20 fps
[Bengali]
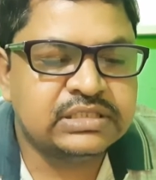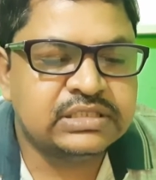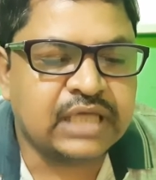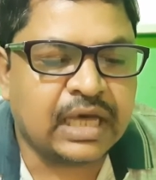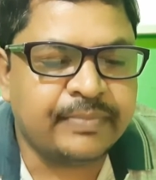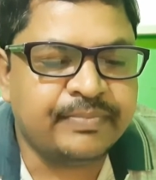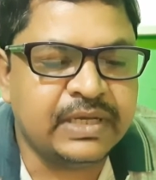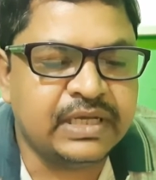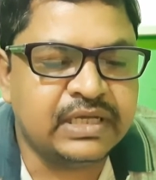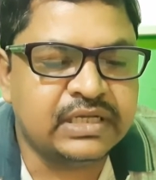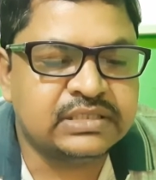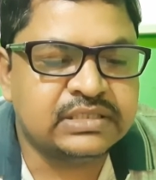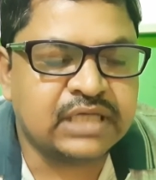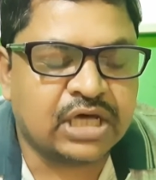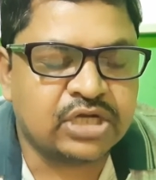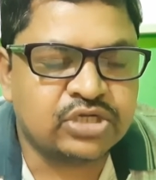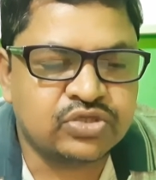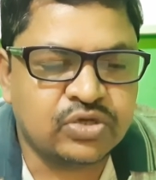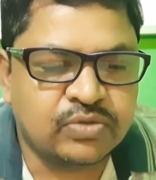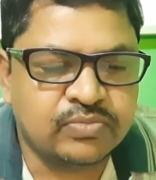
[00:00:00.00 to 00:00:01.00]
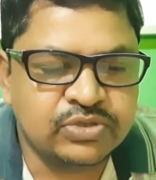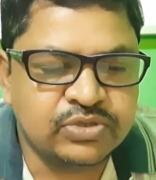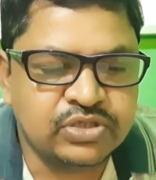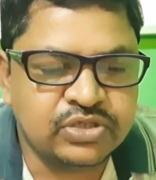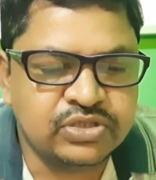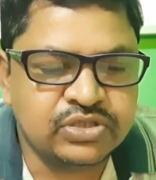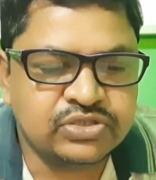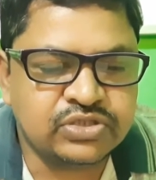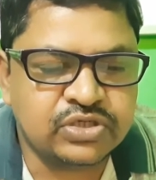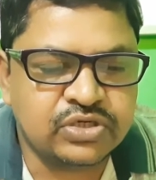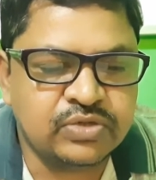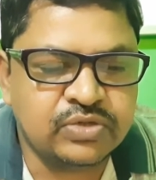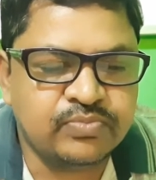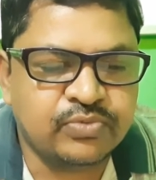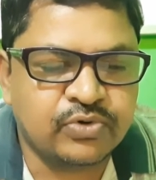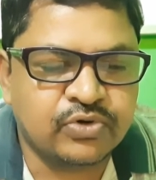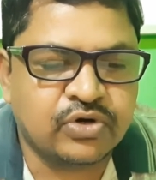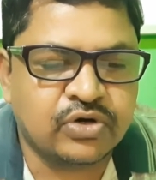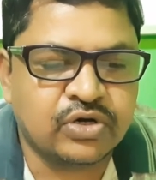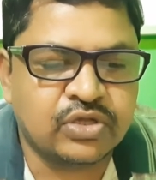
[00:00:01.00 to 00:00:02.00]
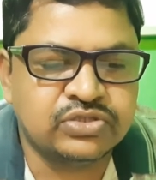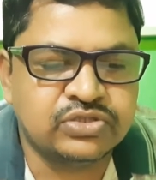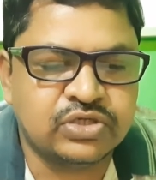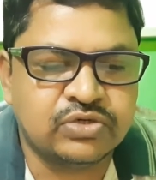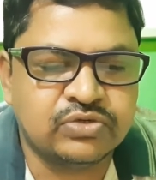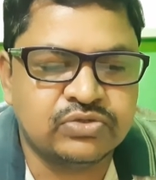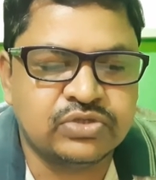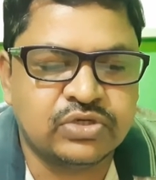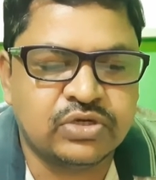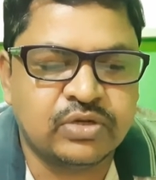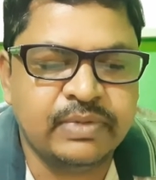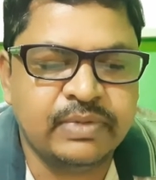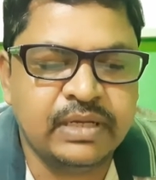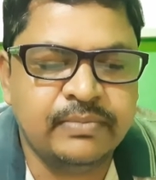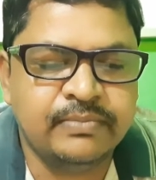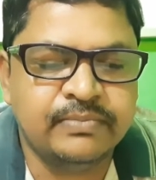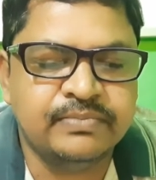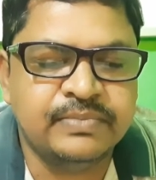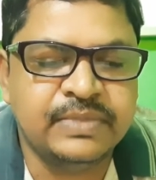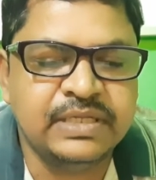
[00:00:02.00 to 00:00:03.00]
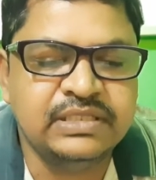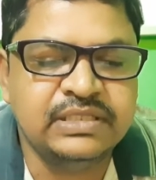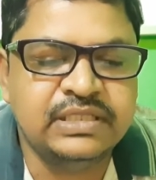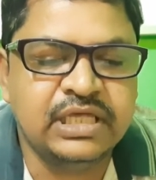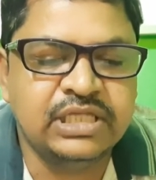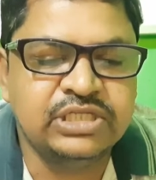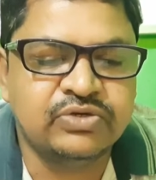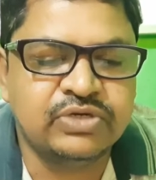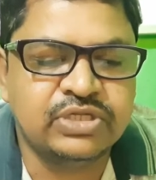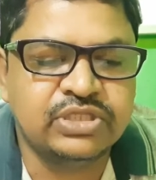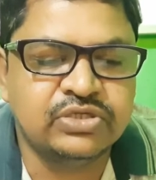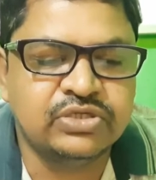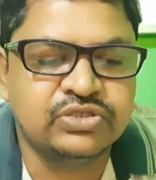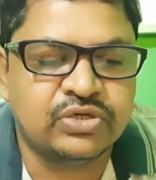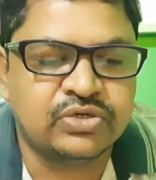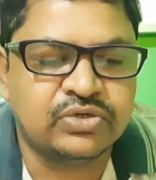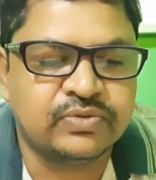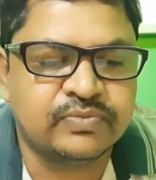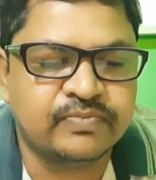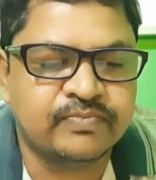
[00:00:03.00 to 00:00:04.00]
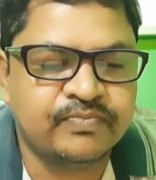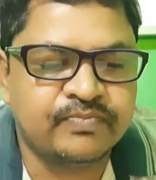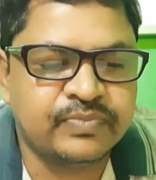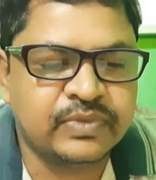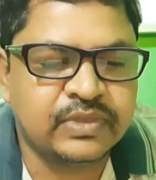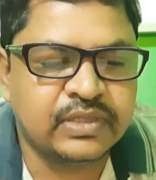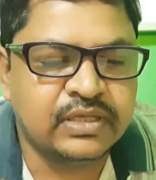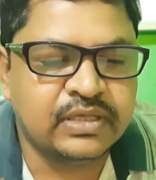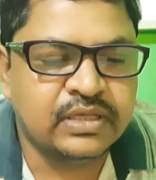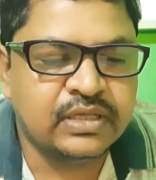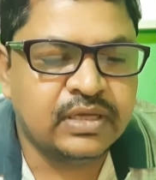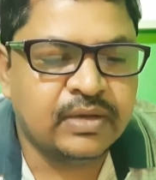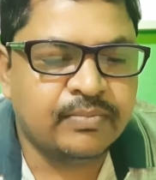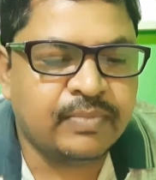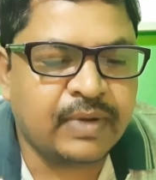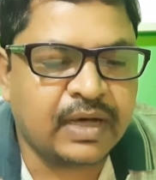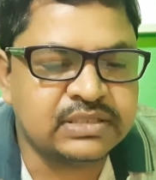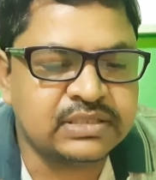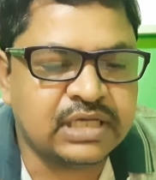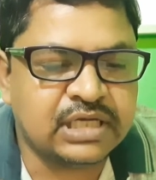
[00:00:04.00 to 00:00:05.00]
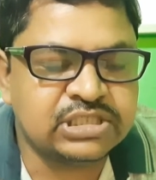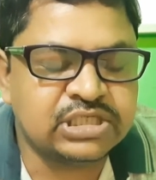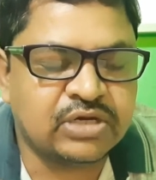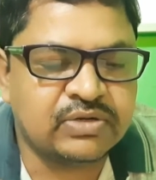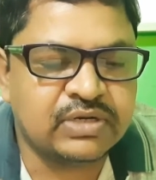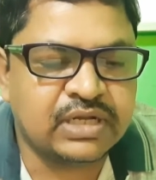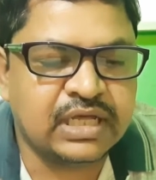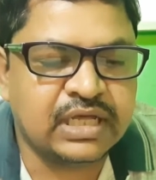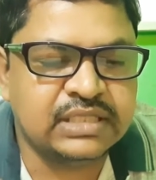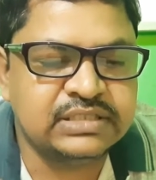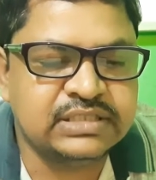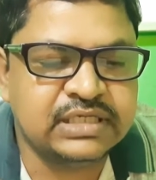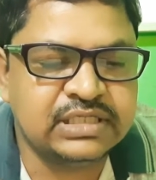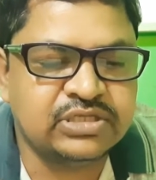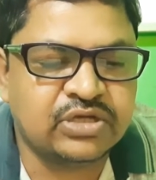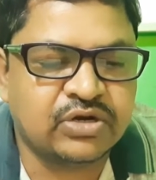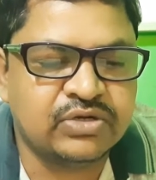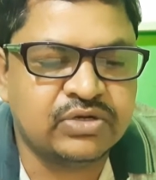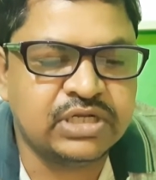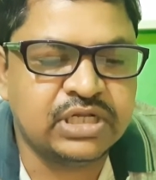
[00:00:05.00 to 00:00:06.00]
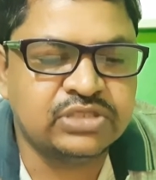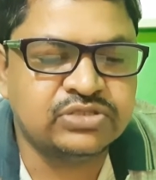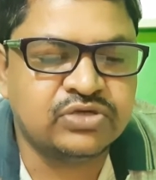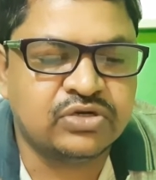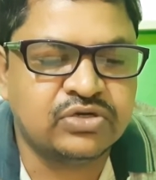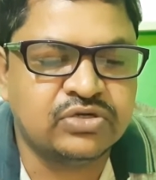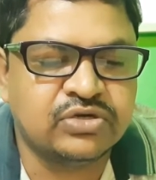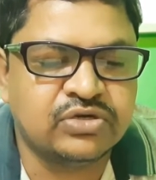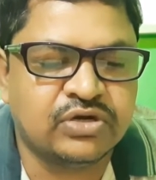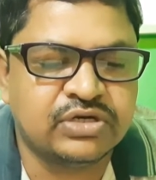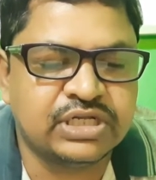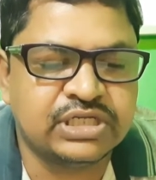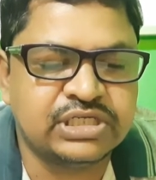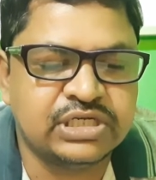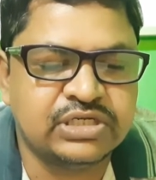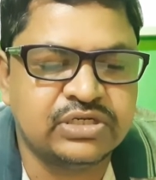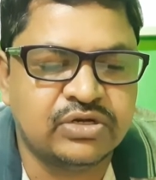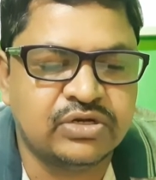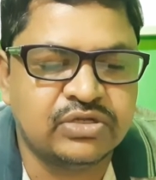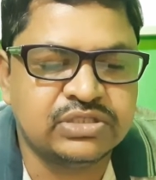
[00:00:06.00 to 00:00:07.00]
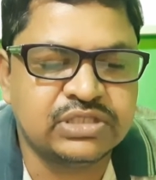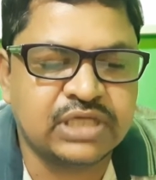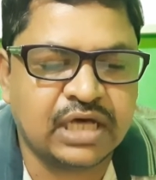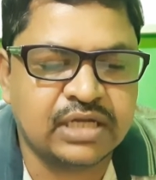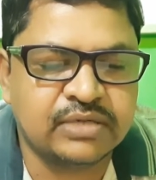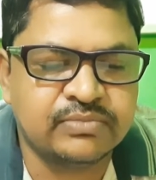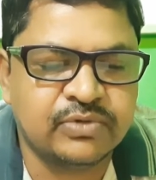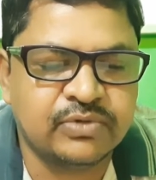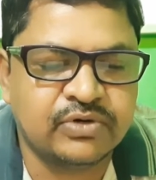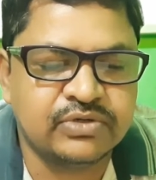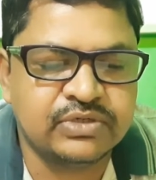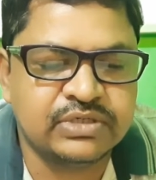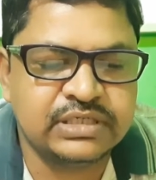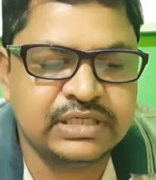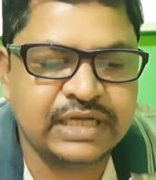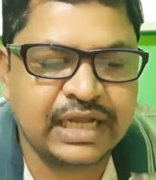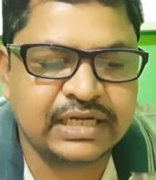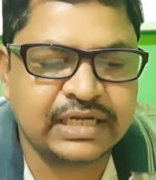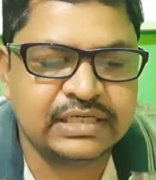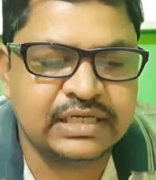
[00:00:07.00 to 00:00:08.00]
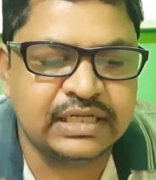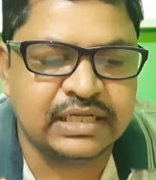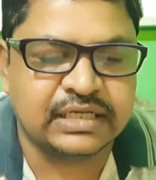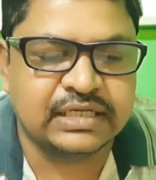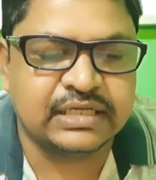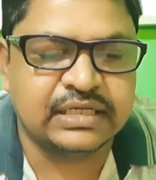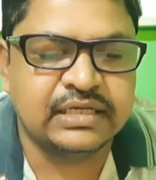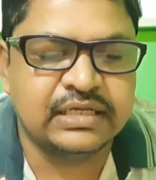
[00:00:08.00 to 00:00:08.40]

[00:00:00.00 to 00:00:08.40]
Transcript: তাপের তারতম্যজনিত চলন প্রকরণ চলন তো হবে বৃদ্ধিজনিত চলন পাতা শাওলায় যে ধরনের চলন ঘটে সেটি হলো থার্মোট্যাকটিক